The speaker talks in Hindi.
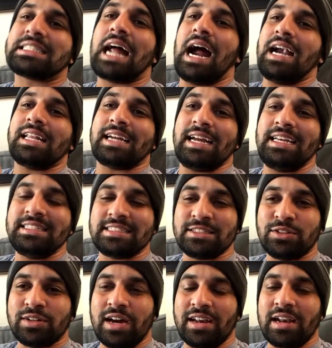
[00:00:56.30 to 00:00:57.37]
स्टार्ट कहीं
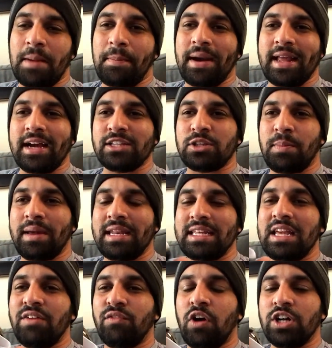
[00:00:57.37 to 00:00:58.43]
से तो करना पड़ेगा तो
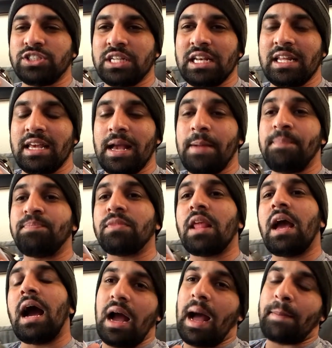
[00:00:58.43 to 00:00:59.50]
मैंने ये वॉच ली है
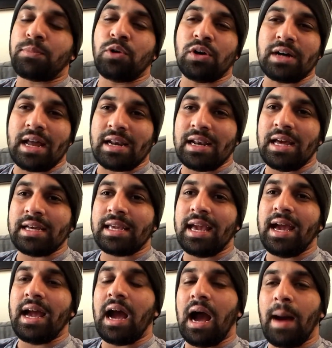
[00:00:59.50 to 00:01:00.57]
आपको करना
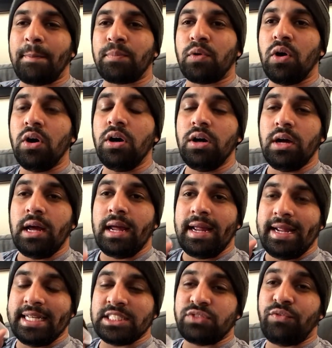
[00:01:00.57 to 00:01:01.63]
क्या है आपको
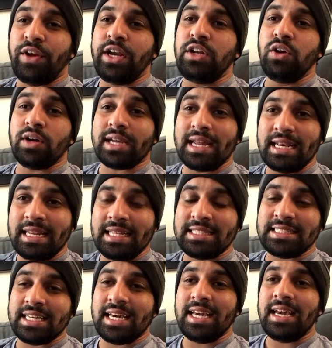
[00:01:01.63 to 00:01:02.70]
इस वीडियो के
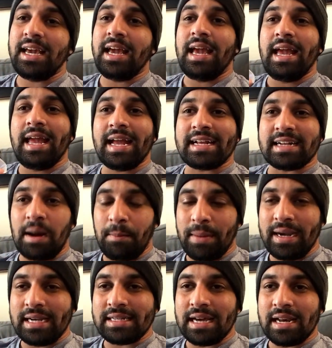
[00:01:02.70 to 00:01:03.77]
नीचे एक कमेंट